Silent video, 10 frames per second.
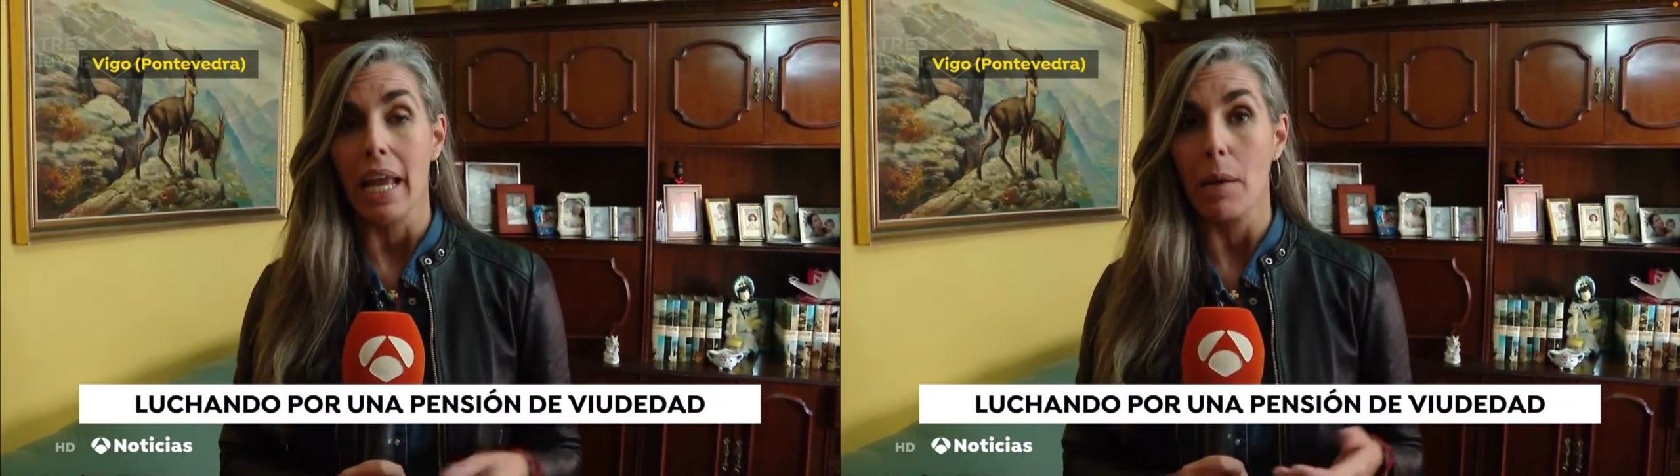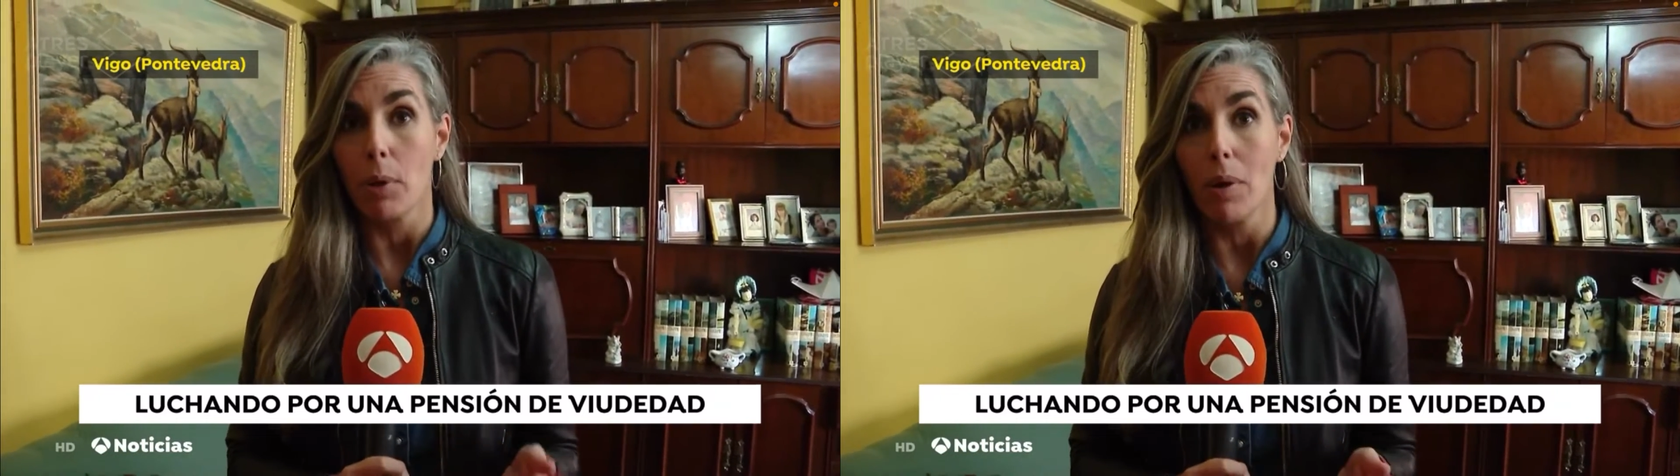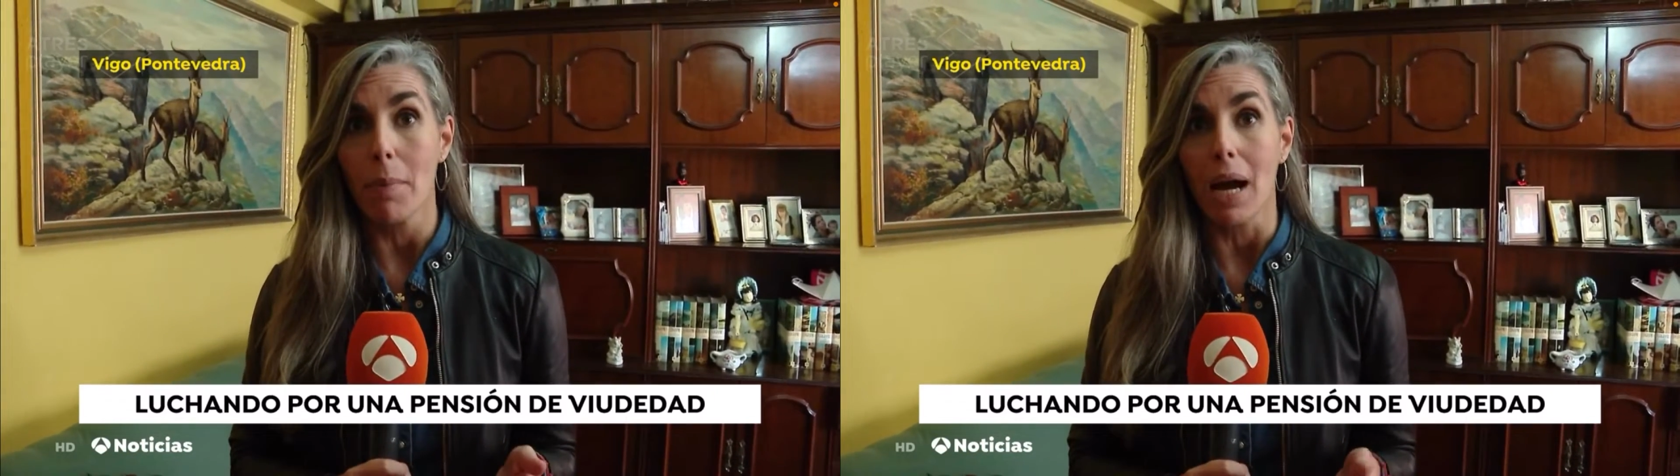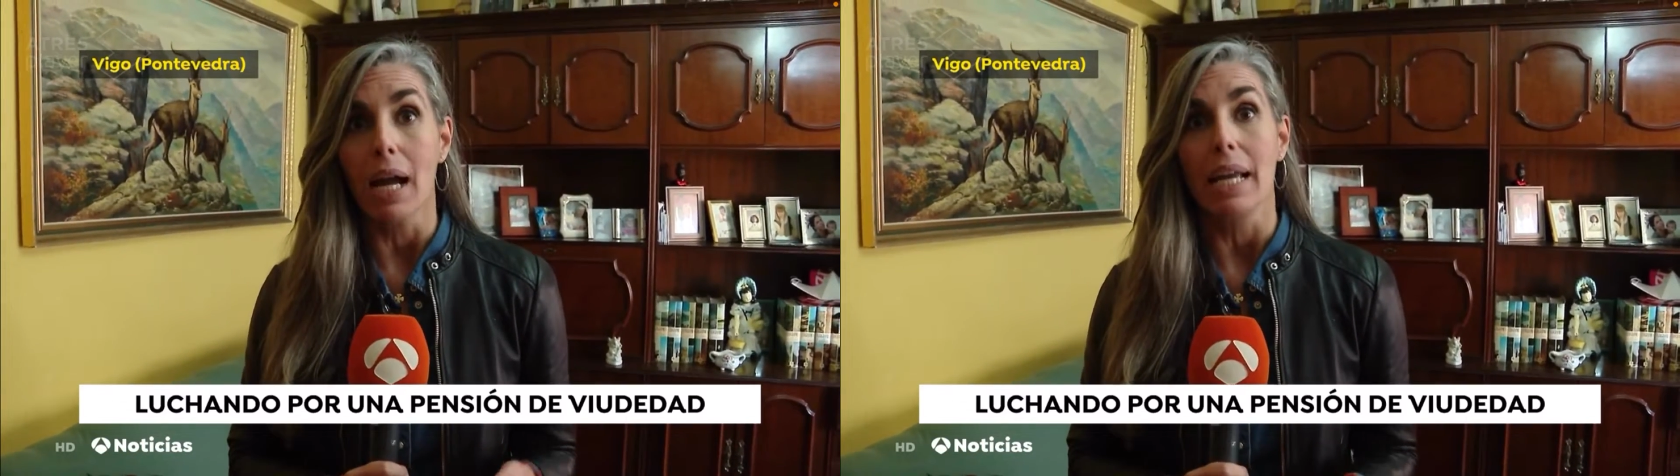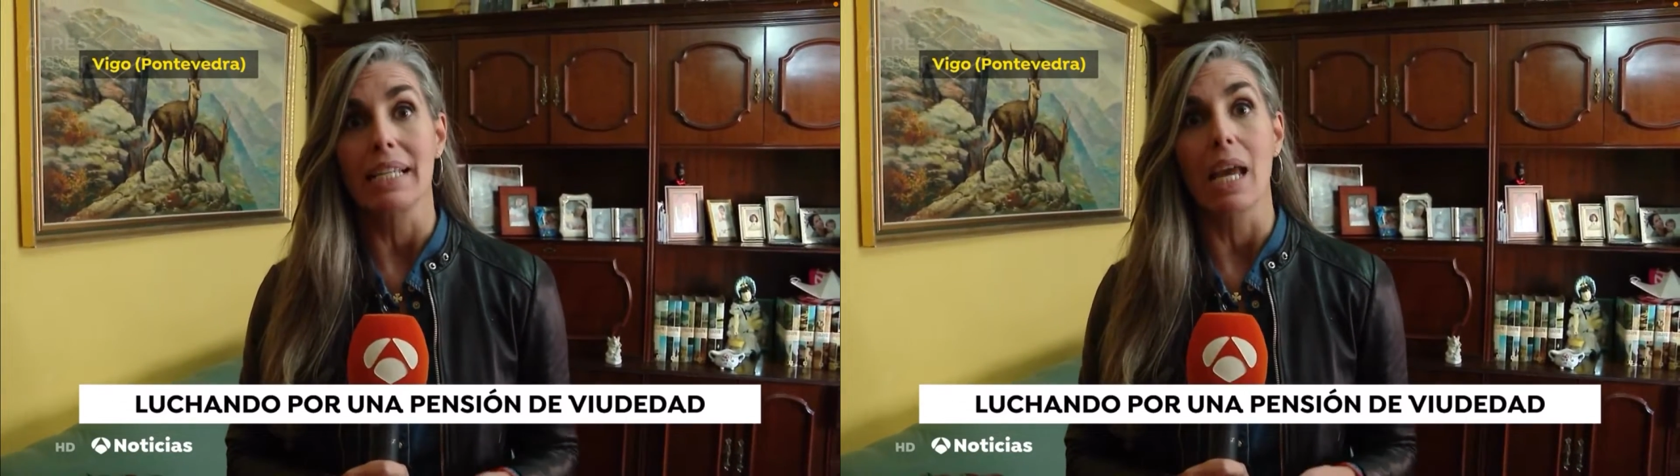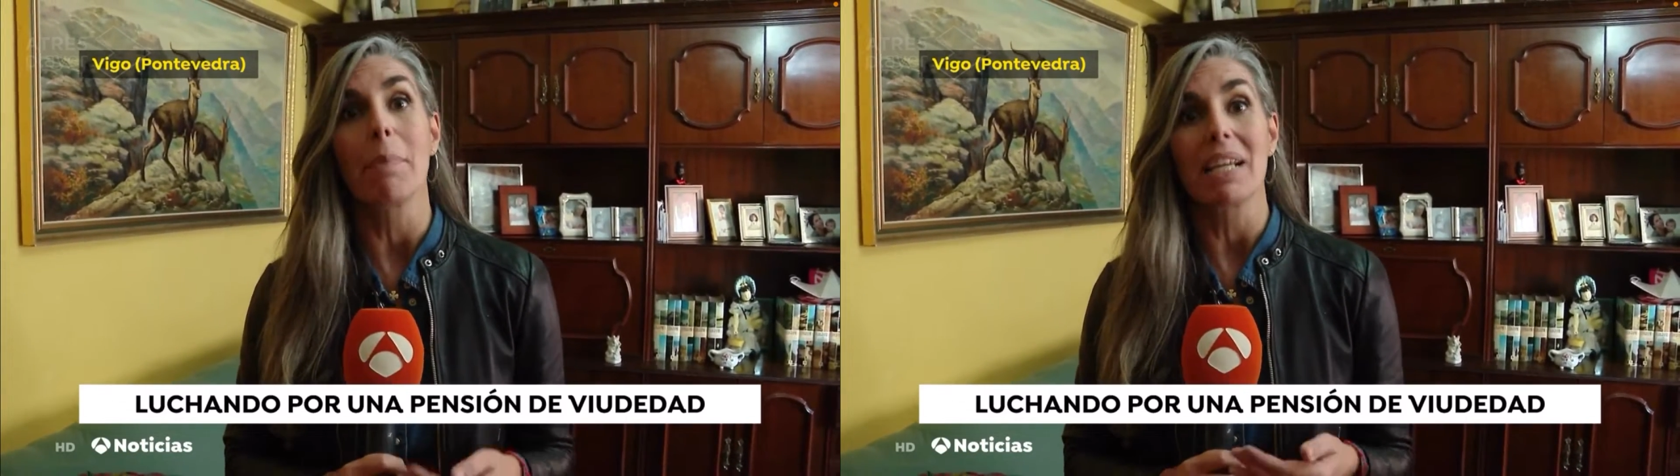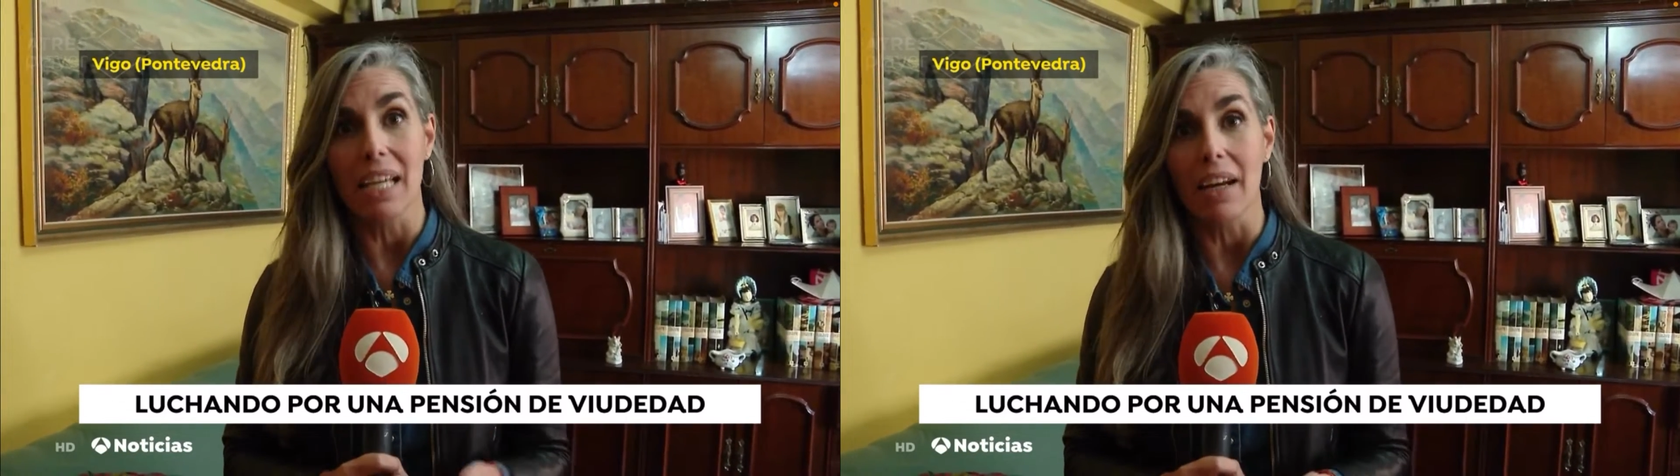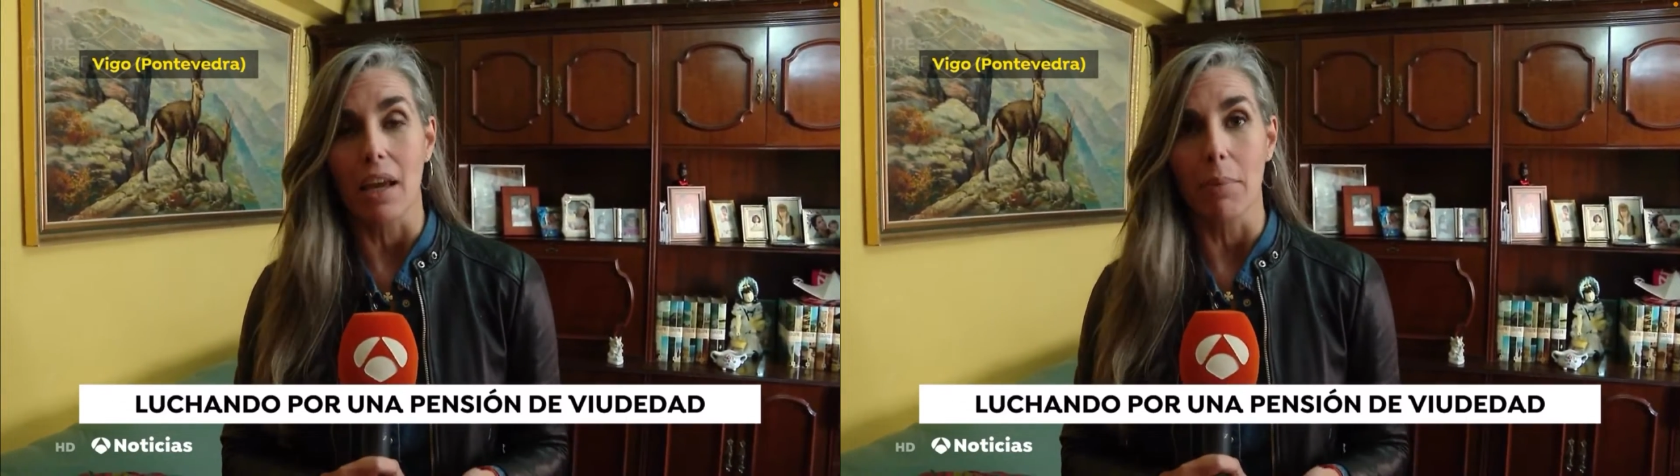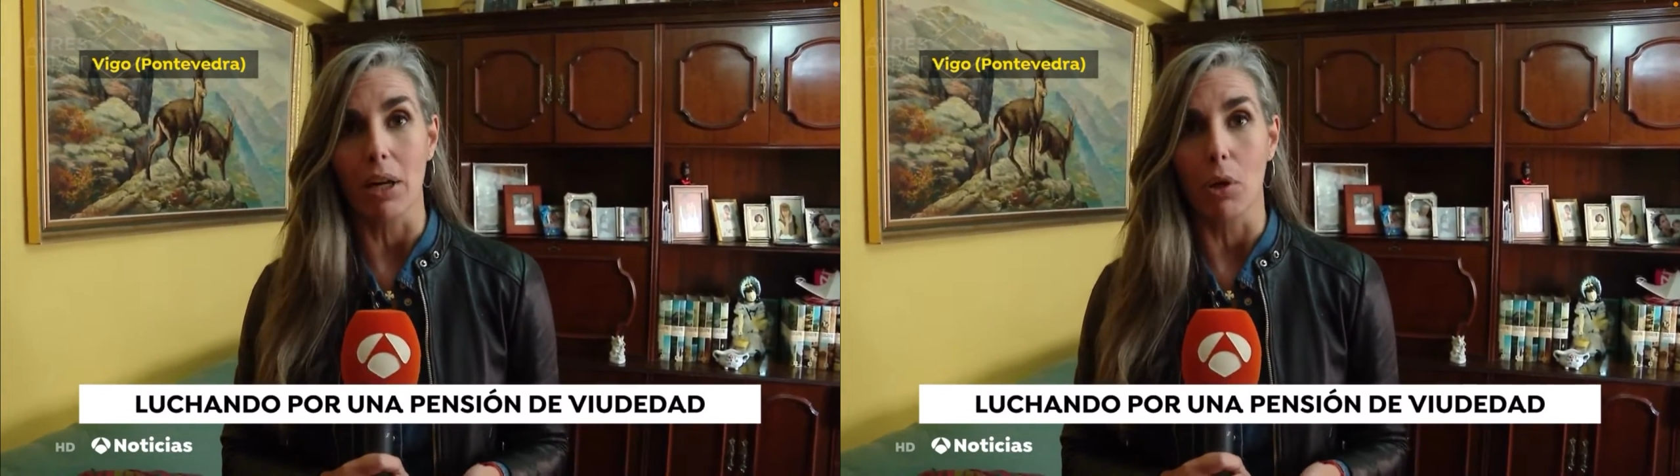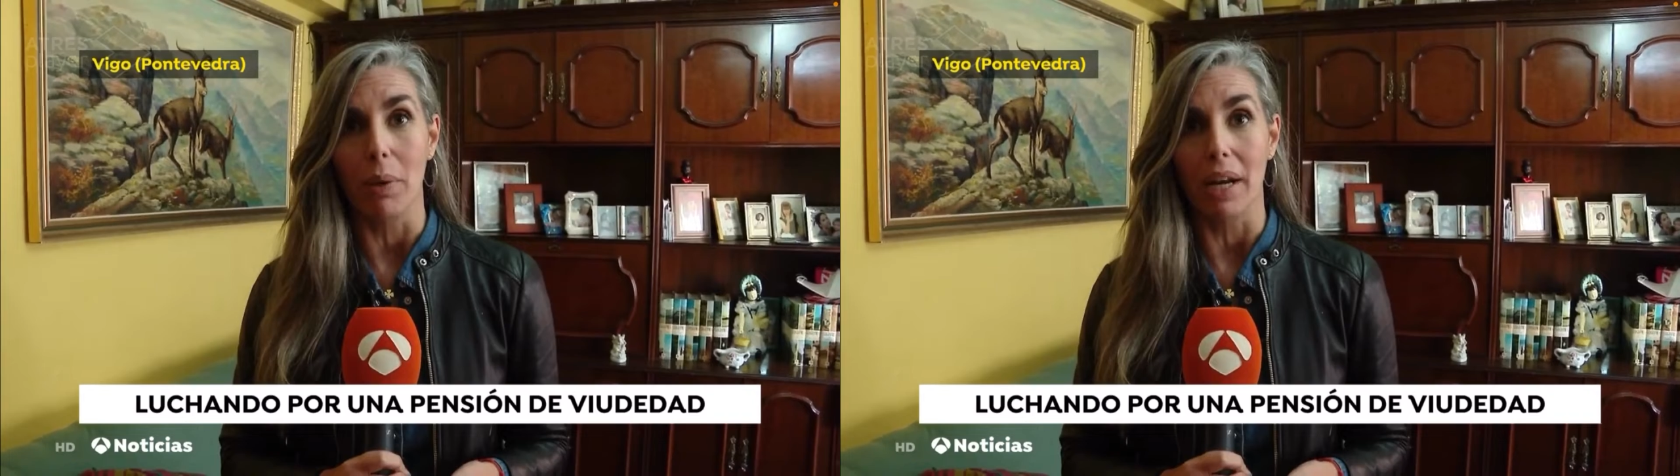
El problema es que a pesar de haberlo